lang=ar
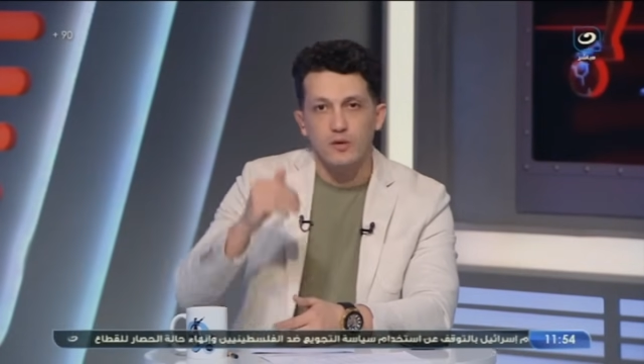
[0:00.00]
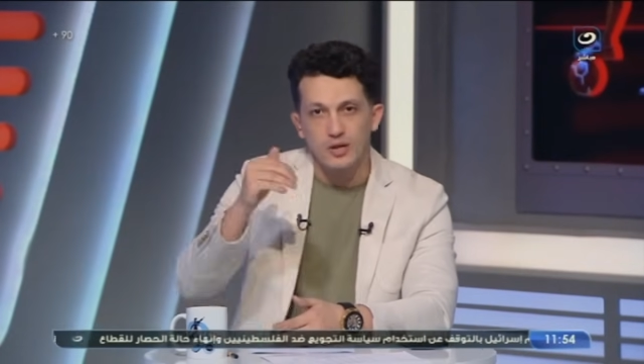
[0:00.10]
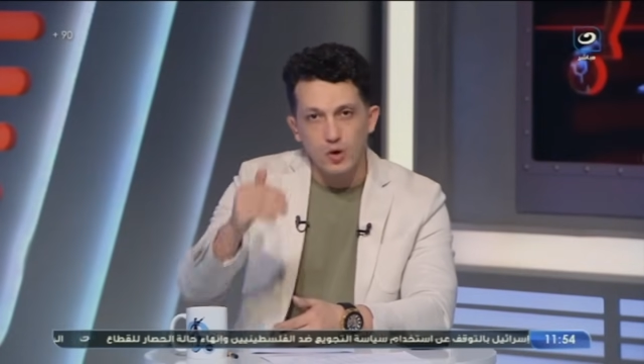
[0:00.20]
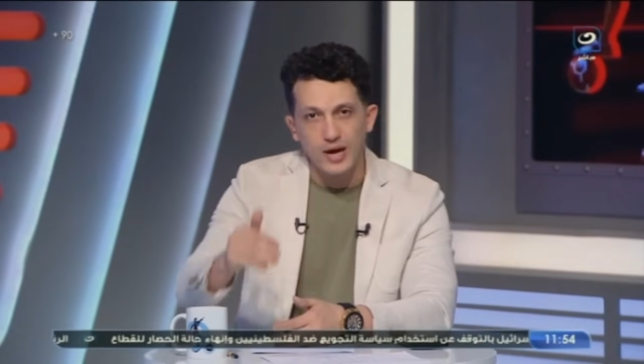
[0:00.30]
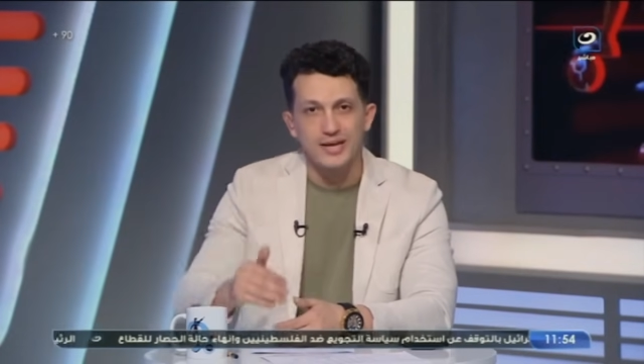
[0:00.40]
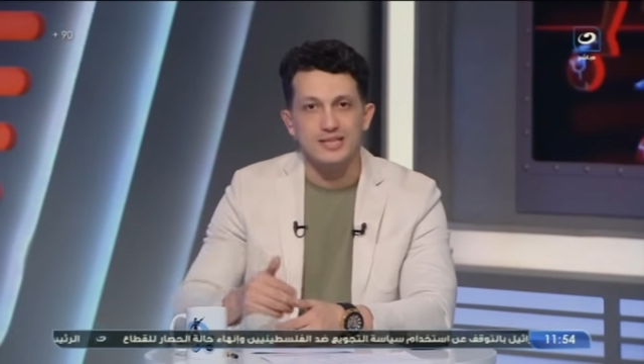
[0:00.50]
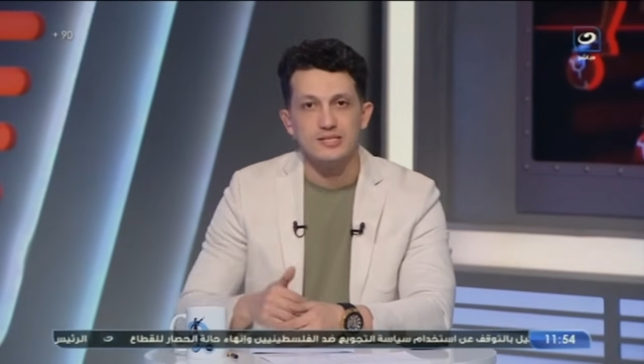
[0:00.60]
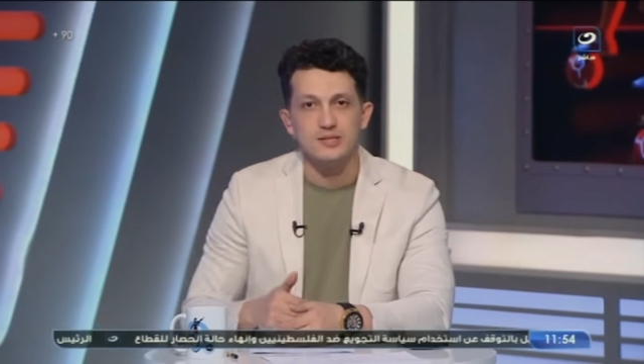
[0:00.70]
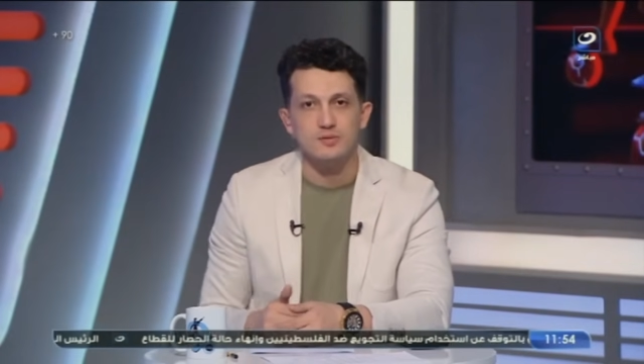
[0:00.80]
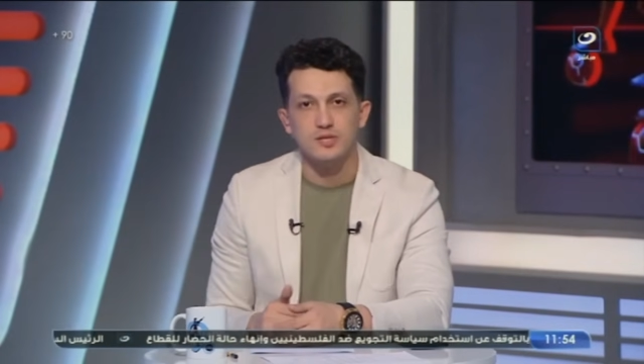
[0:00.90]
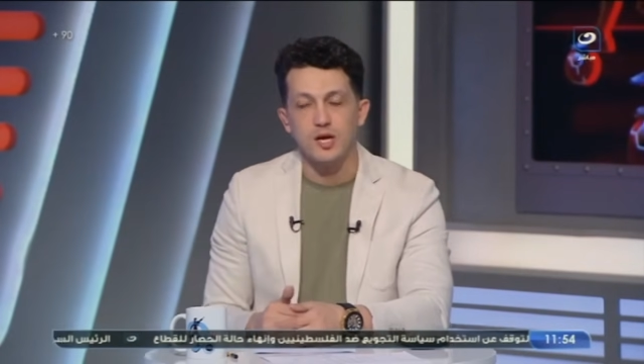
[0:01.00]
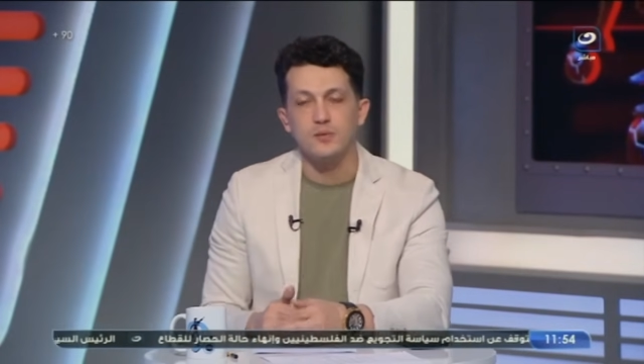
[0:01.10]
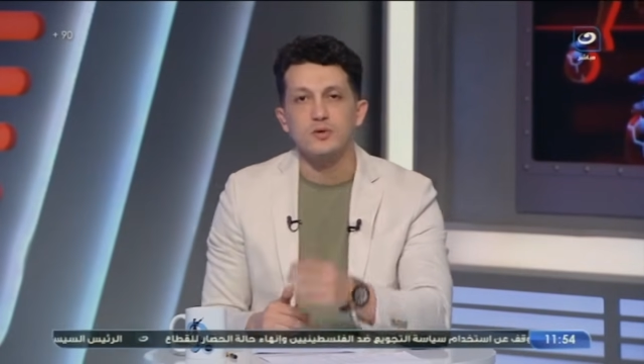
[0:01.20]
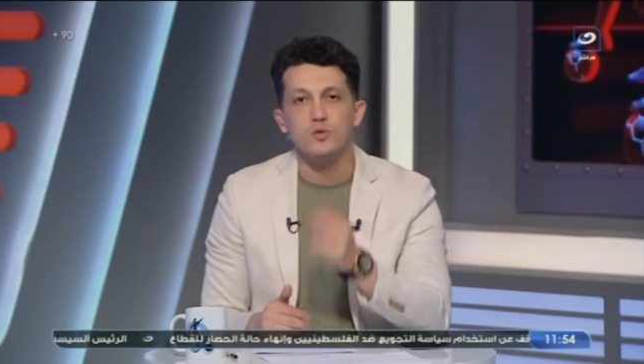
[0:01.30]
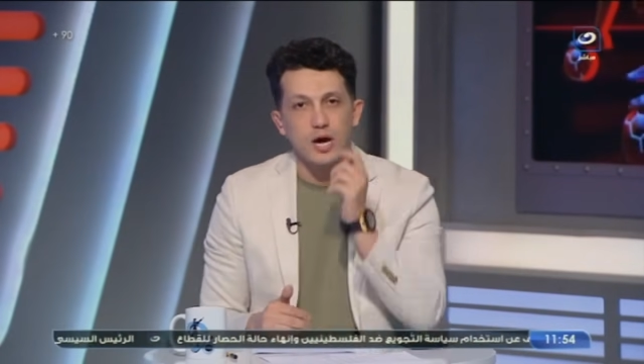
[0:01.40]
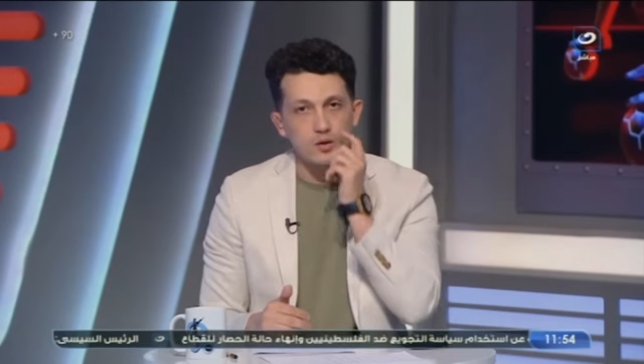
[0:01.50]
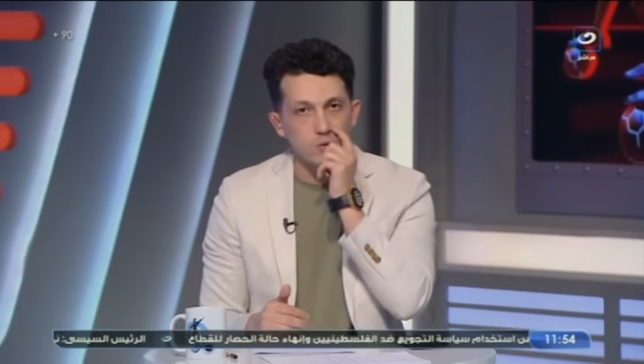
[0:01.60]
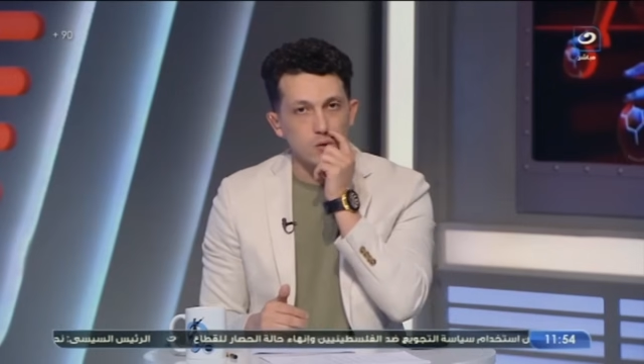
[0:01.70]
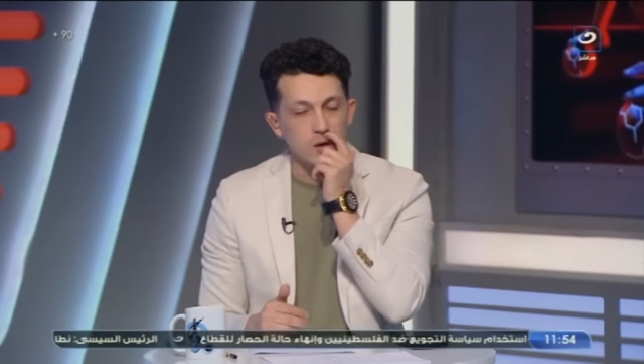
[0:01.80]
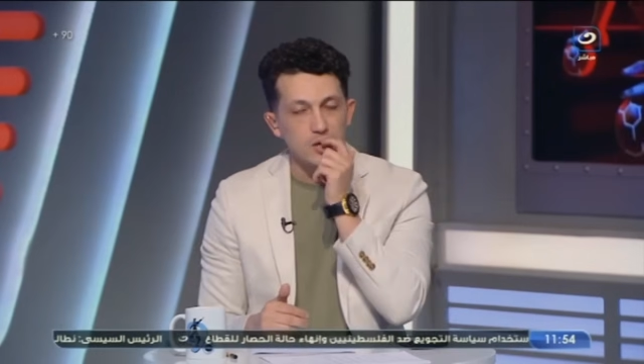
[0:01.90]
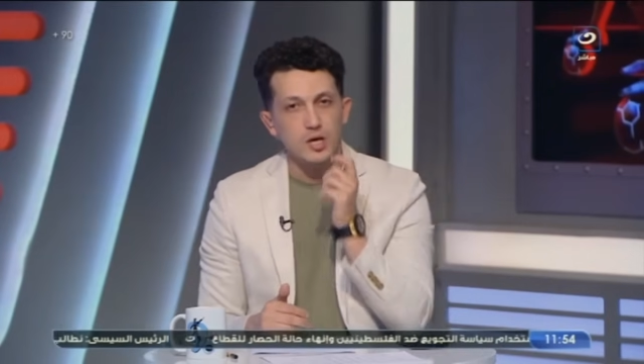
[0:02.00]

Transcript: وعنده حاجات لازم تتعمل وعنده